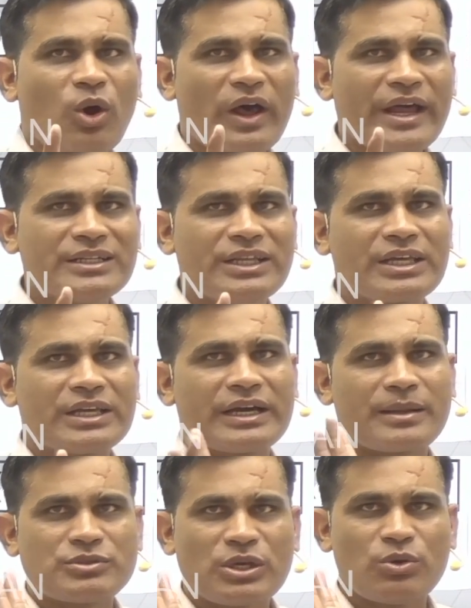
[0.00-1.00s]
दे के
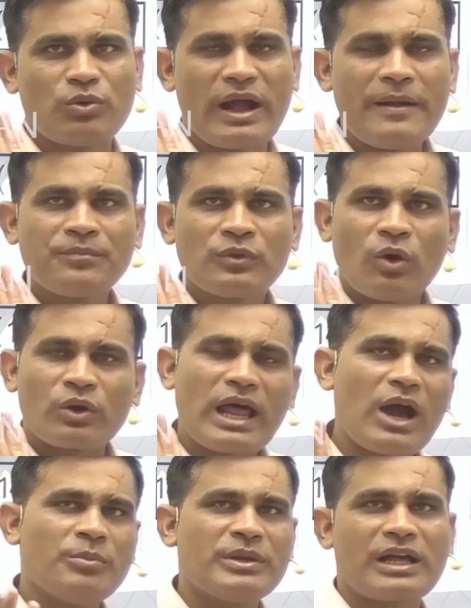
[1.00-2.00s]
गर्भ से हुआ और
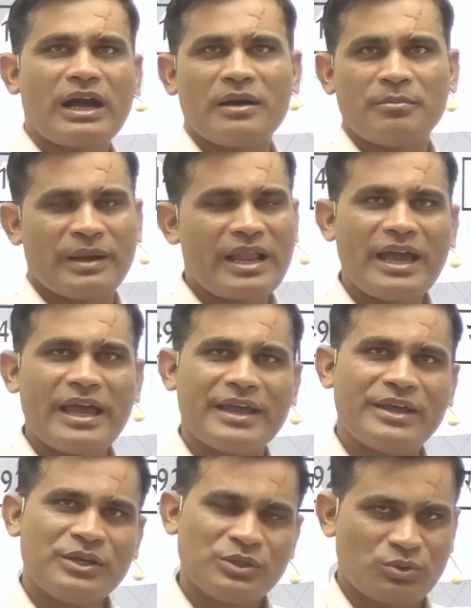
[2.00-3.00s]
राव बीका बड़ा है
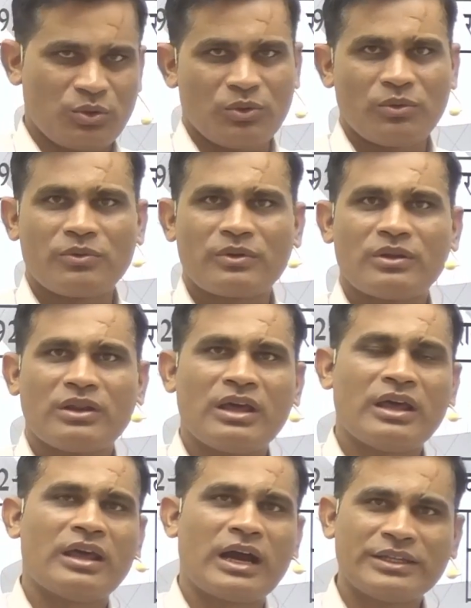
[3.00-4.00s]
तो
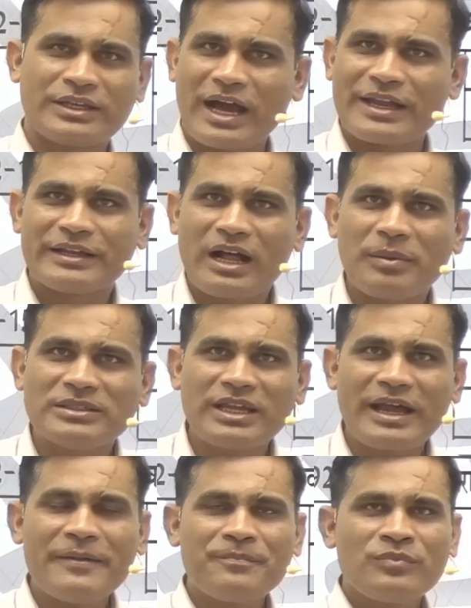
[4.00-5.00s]
अधिकार इनका बनता
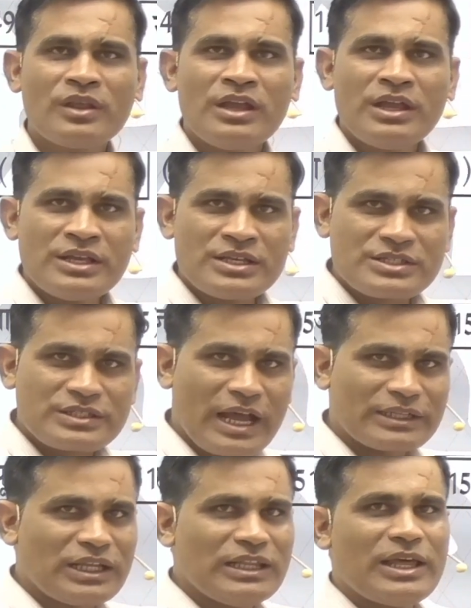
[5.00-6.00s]
है
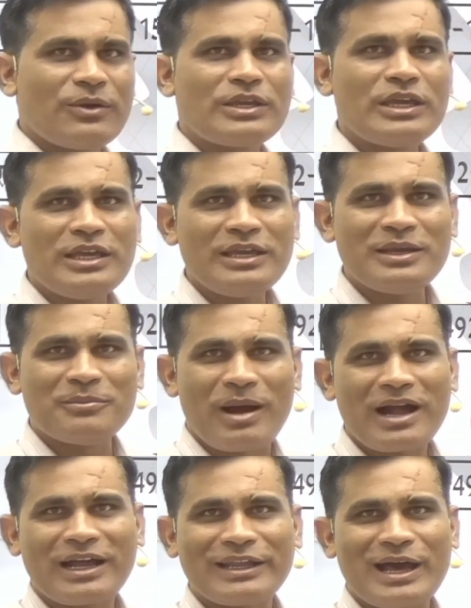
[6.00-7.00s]
तातल देव की
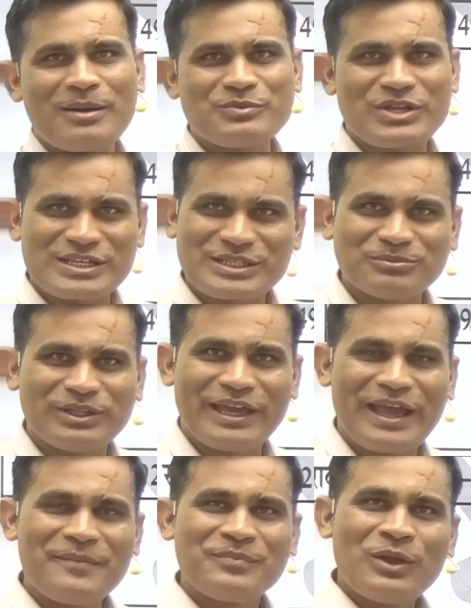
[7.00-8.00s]
माँ का नाम जासम दे
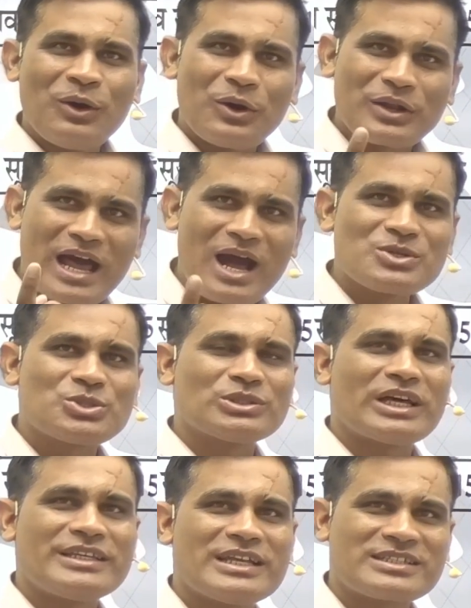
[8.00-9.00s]
है और राव
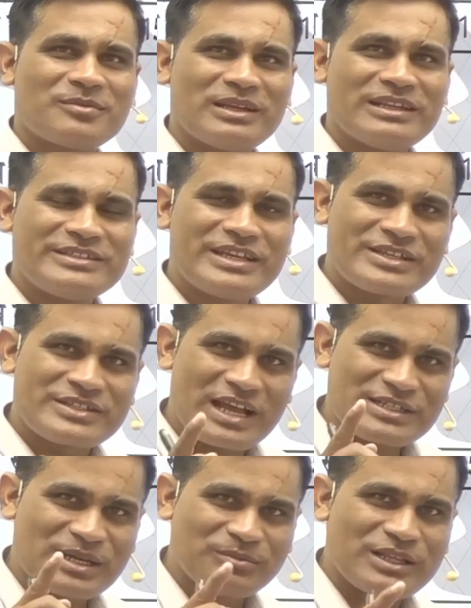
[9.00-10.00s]
जोधा ये समझ लीजिए
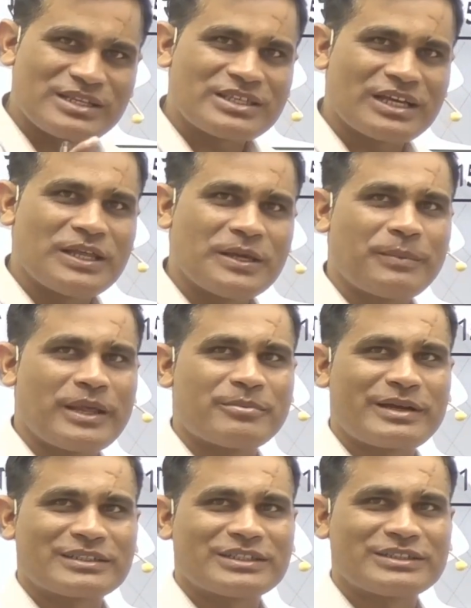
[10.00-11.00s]
जासम दे से अधिक प्रेम
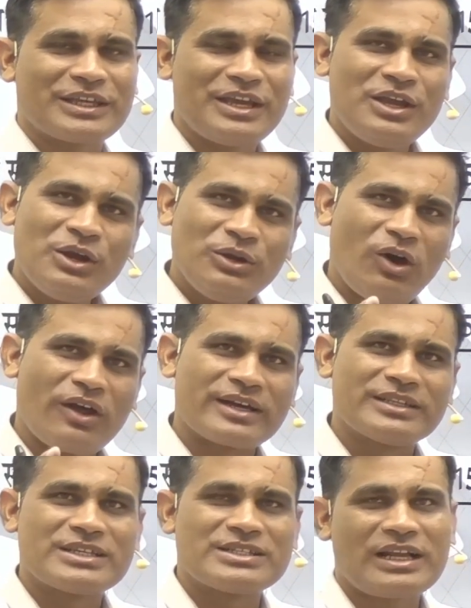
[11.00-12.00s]
करते थे नोरंग
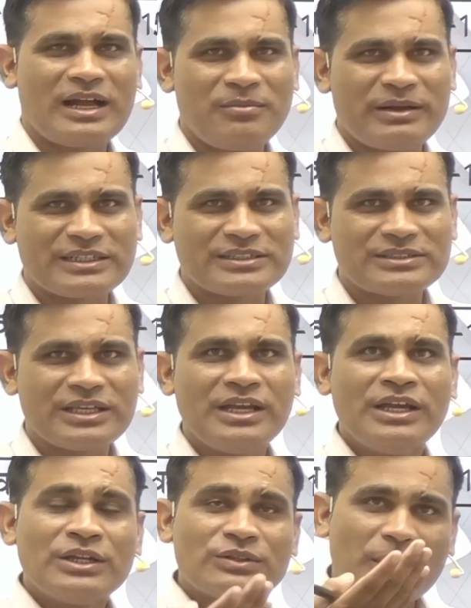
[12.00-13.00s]
दे से कम करते थे
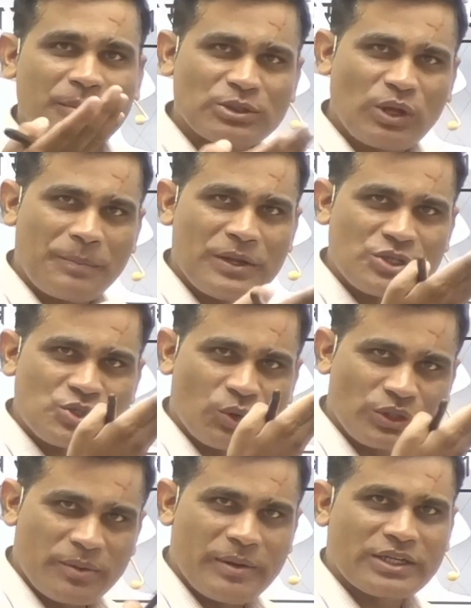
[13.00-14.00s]
तभी तो अपने
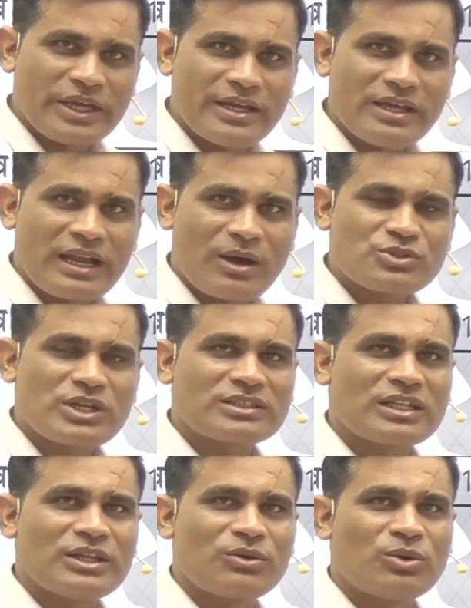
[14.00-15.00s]
छोटे बेटे राव
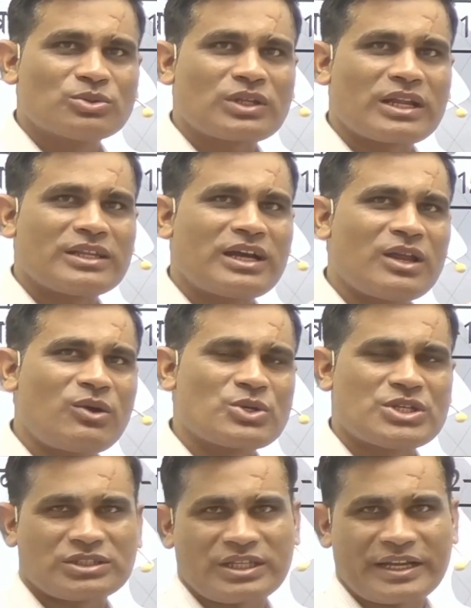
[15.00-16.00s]
सातल देव को उत्तराधिकारी
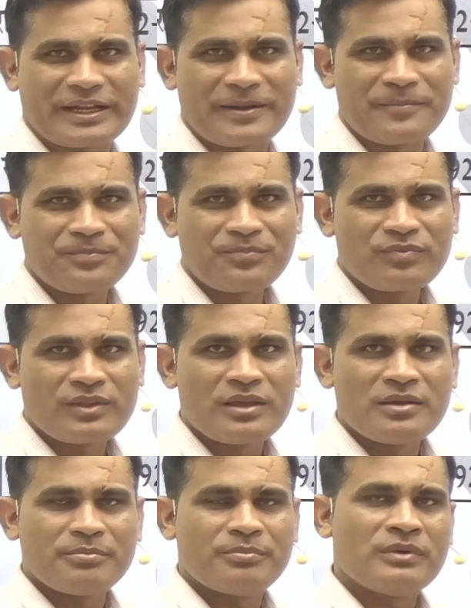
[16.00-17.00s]
घोषित कर रहे हैं
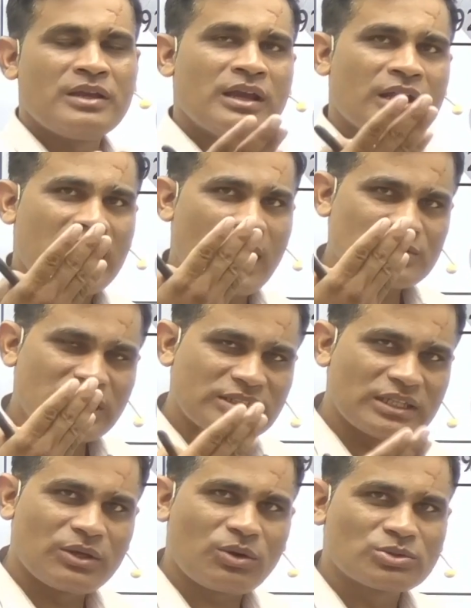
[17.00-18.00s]
राव
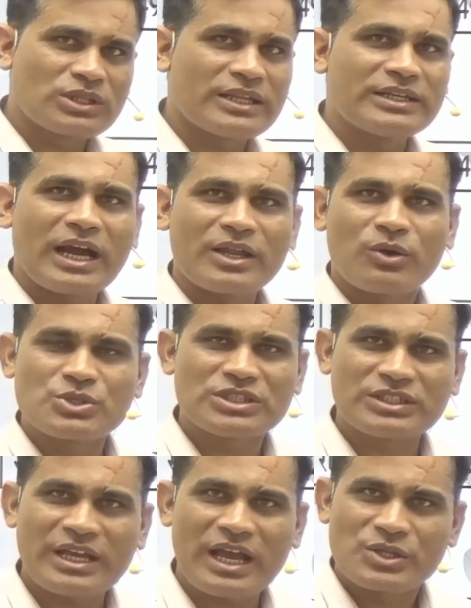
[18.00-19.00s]
सातल देव को उत्तराधिकारी घोषित
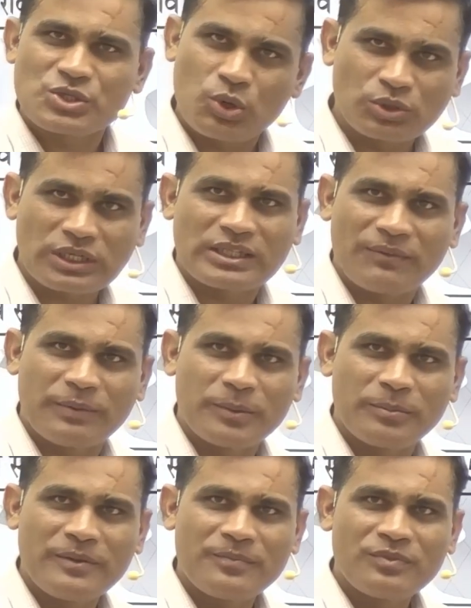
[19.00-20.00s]
किया छोटा था फिर
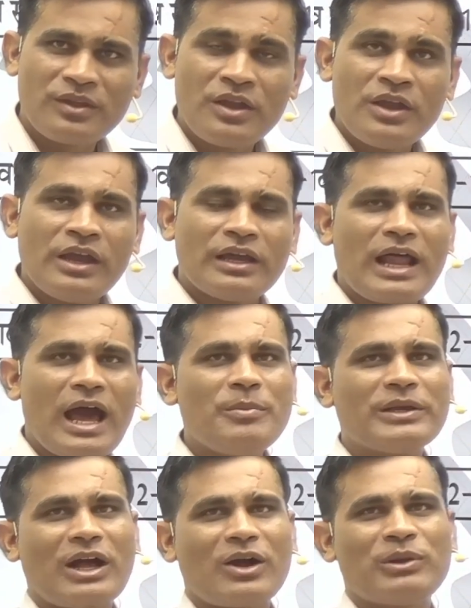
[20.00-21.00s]
भी राव
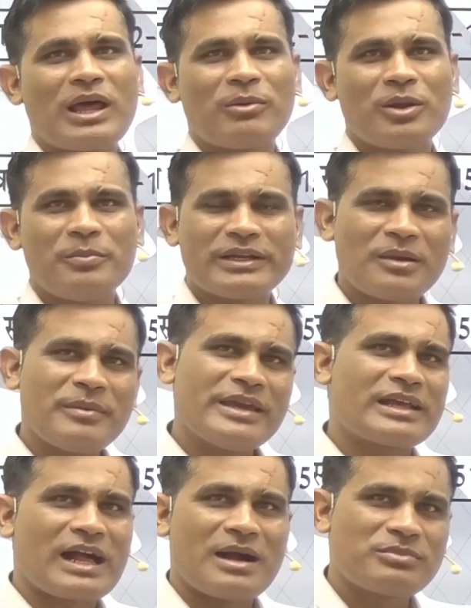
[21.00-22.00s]
भी का बुलाया बोले बेटा मैं
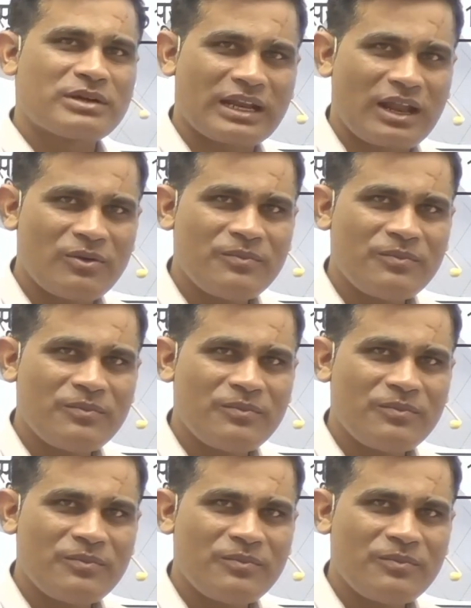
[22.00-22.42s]
एक काम कर रहा हूँ